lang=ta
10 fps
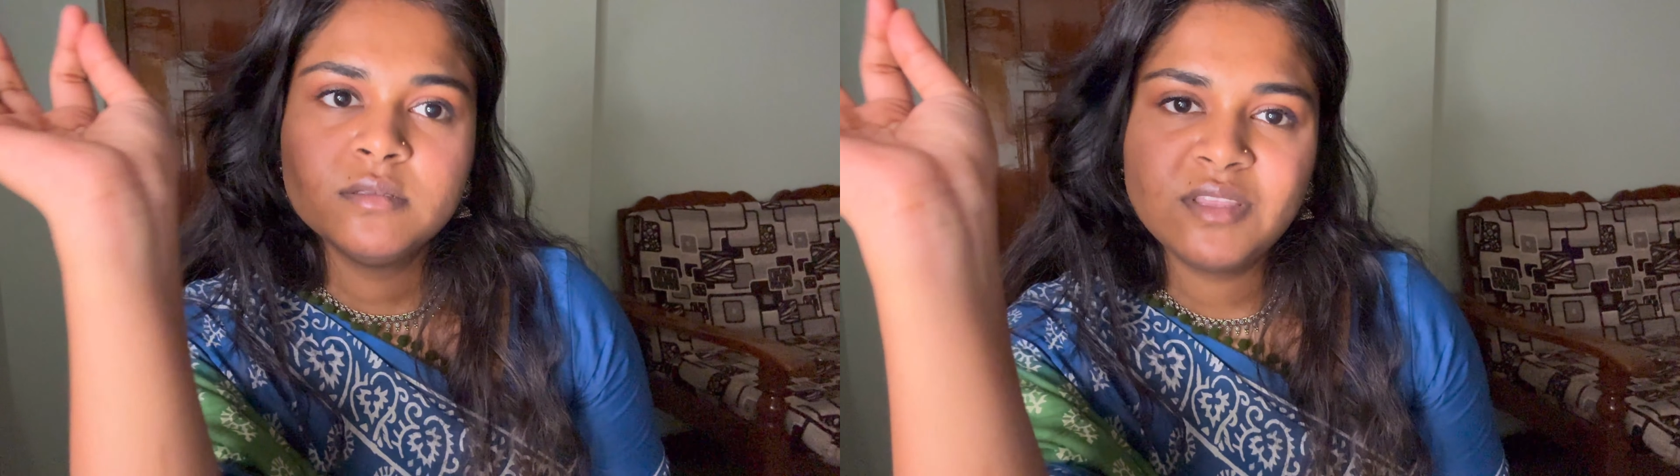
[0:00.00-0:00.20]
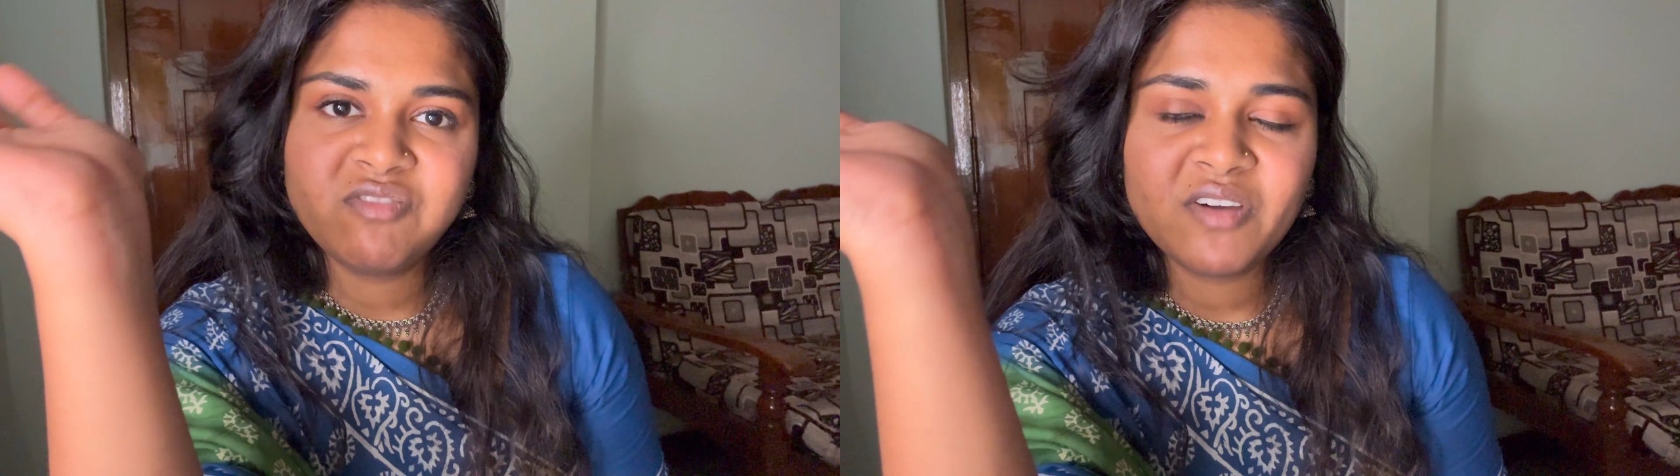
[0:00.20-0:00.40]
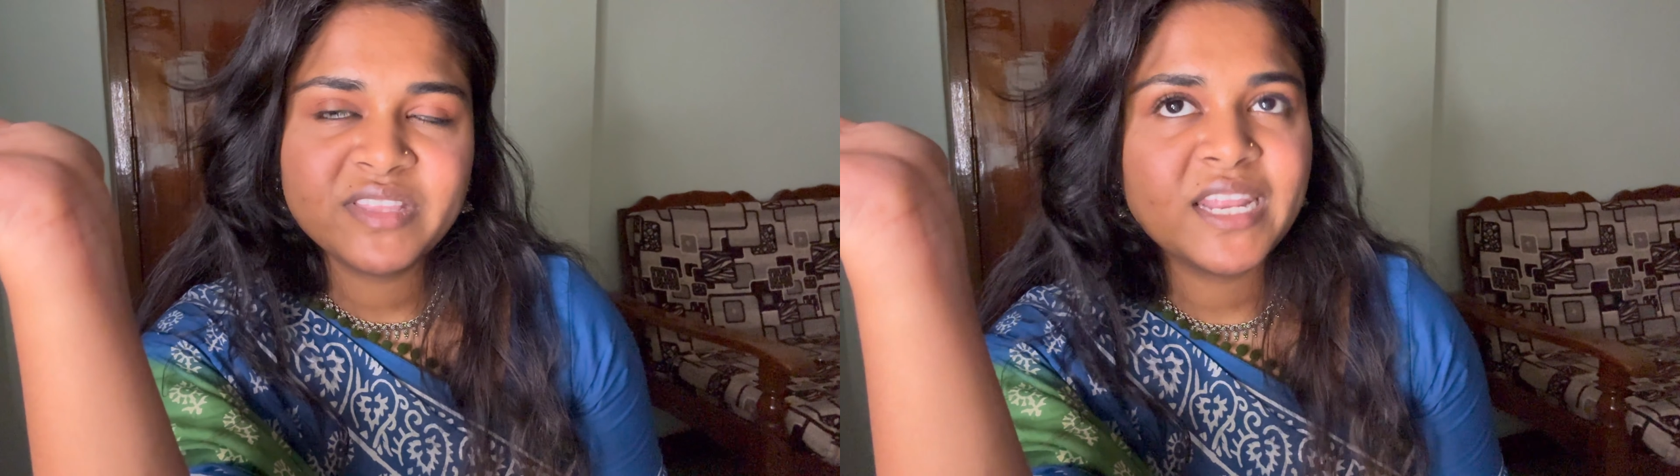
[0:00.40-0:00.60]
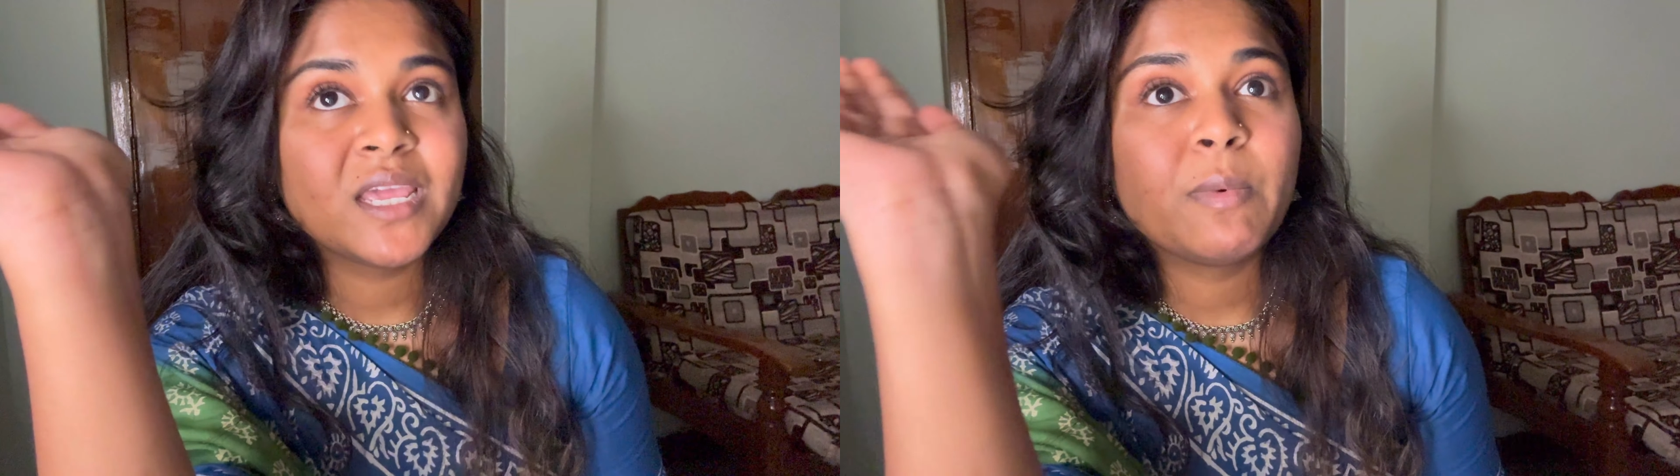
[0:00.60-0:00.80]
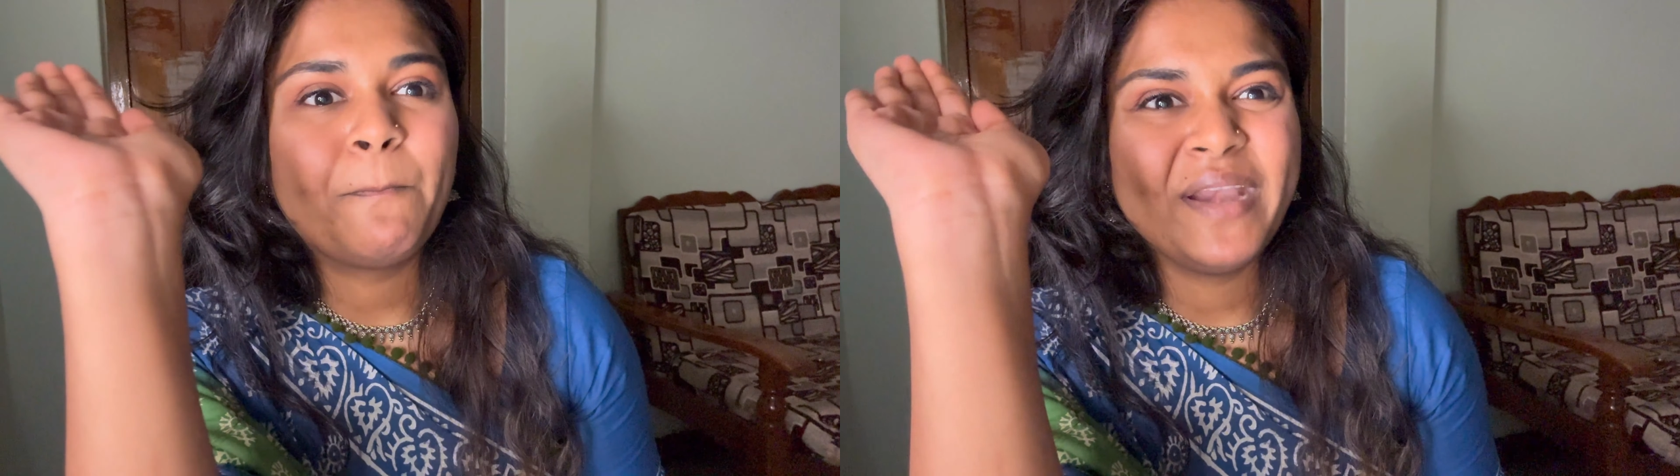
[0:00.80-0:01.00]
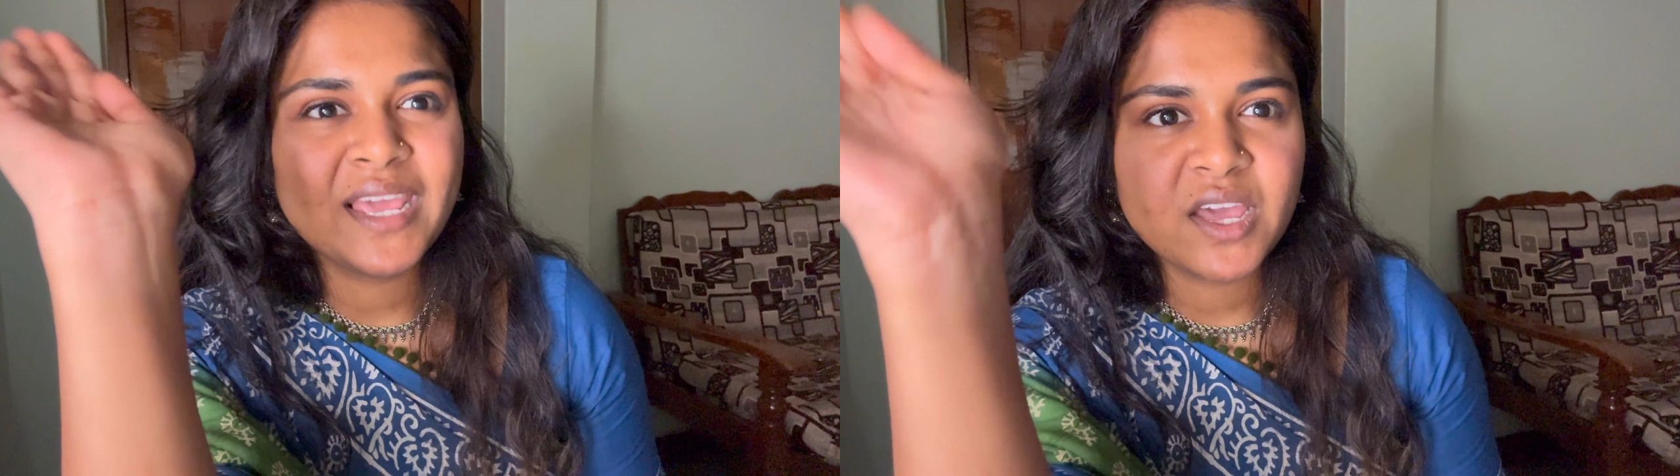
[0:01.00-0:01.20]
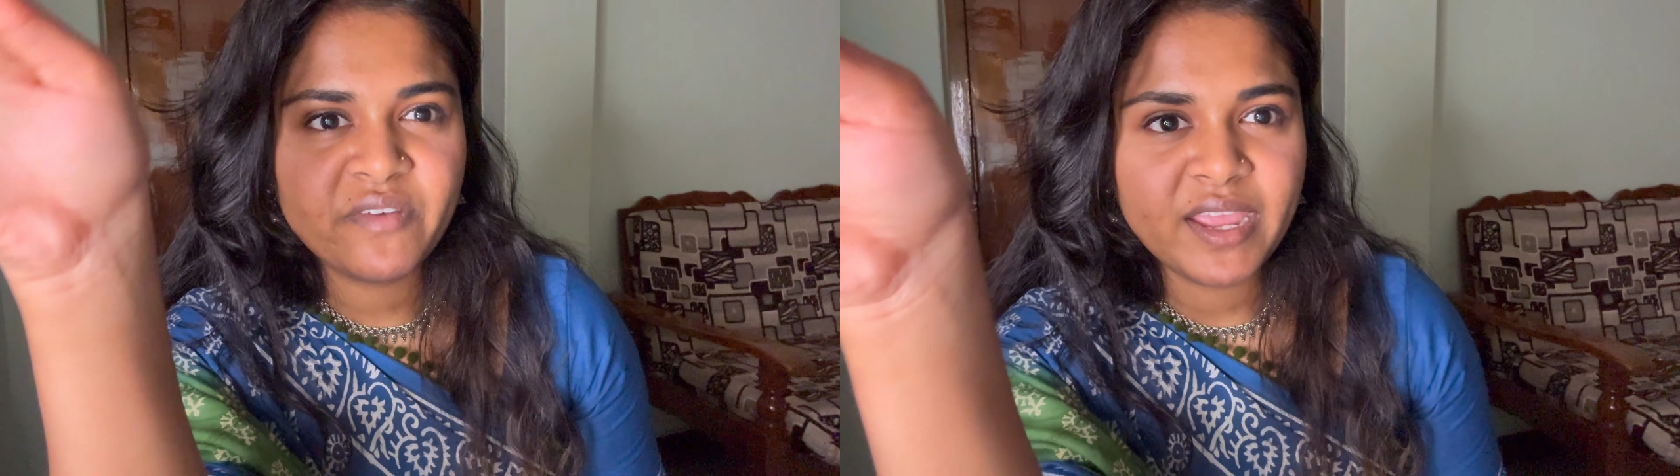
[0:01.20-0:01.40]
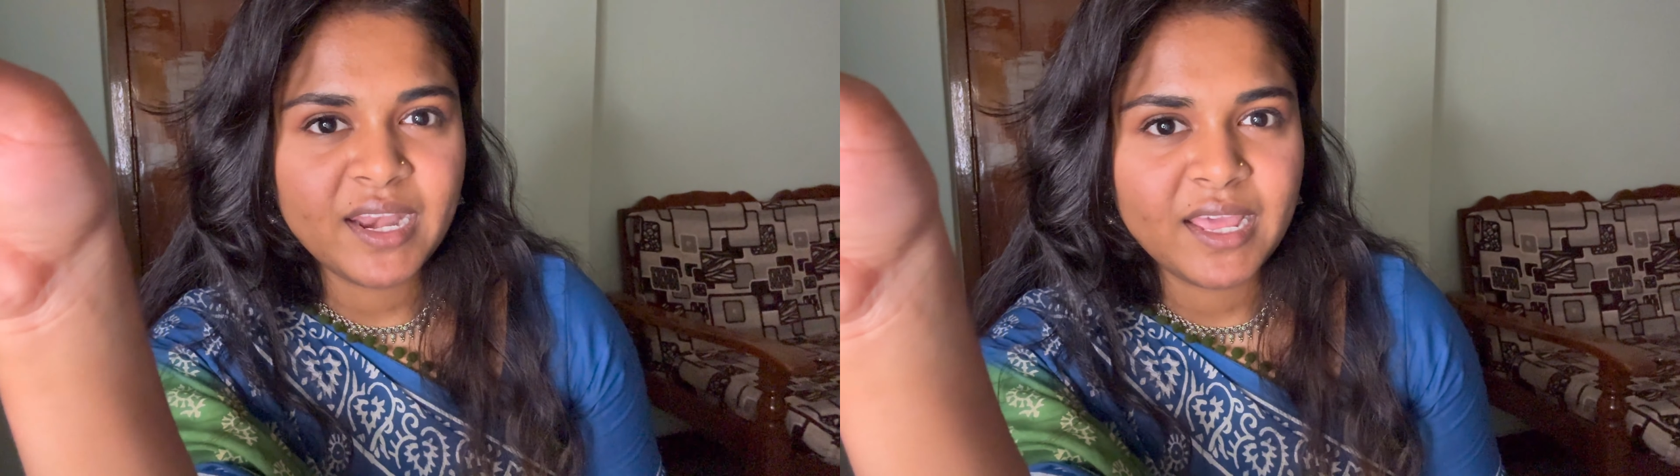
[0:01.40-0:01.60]
திஃபா வந்து எனக்கு இப்போ
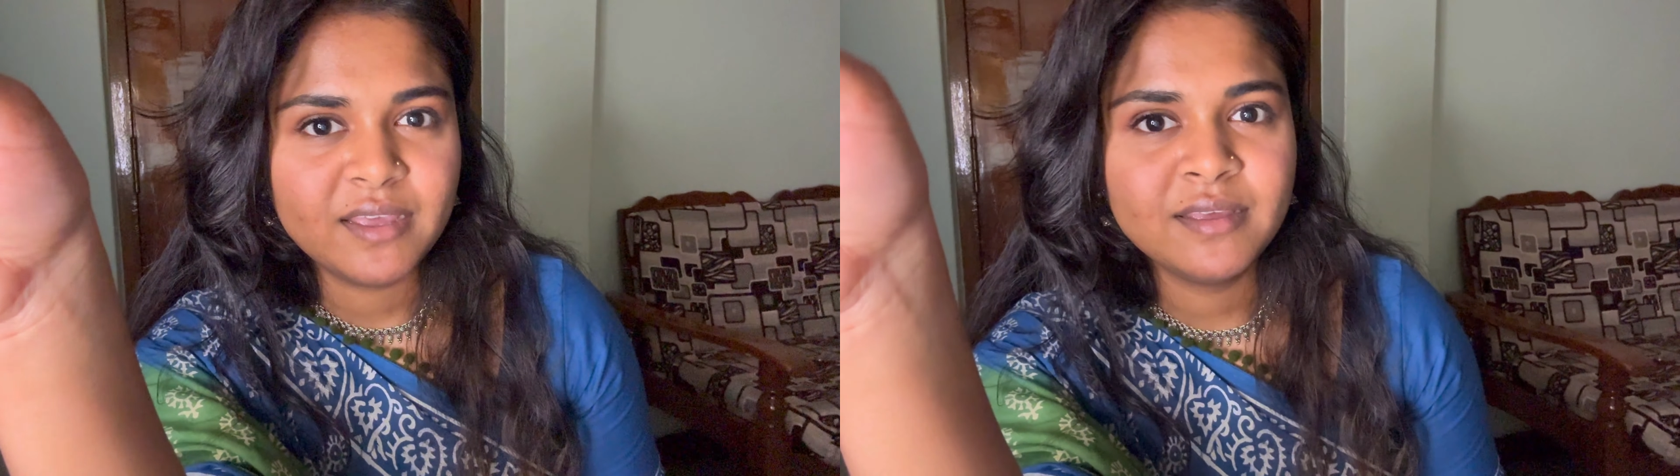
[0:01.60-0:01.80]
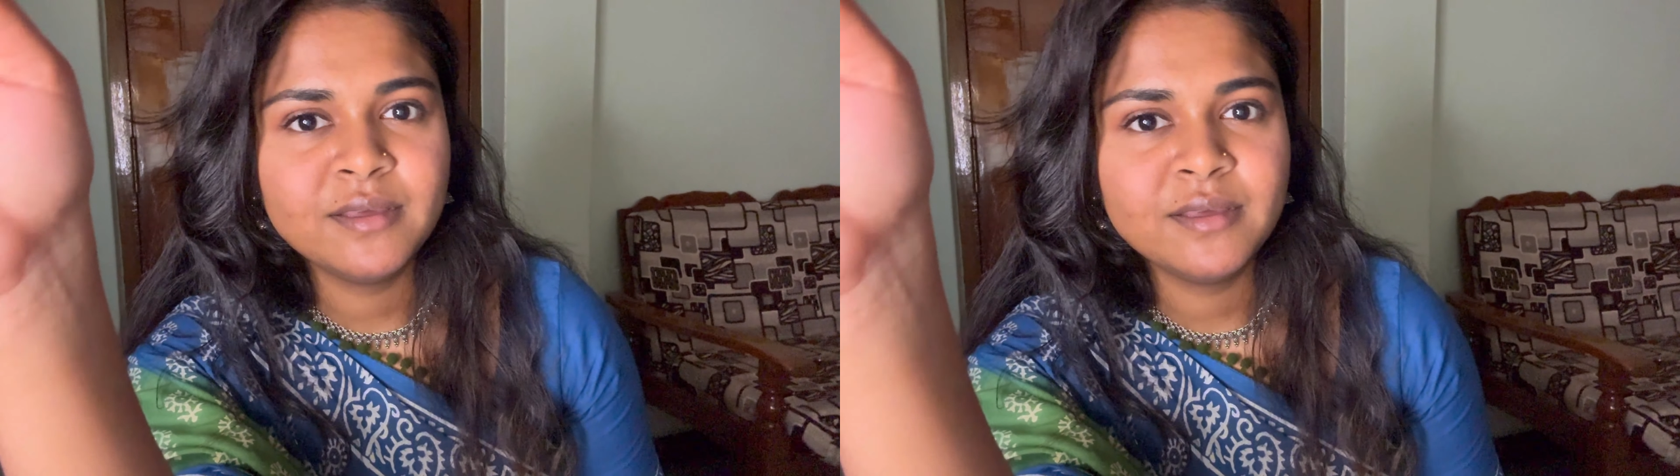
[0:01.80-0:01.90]
பிடிக்கவே இல்லை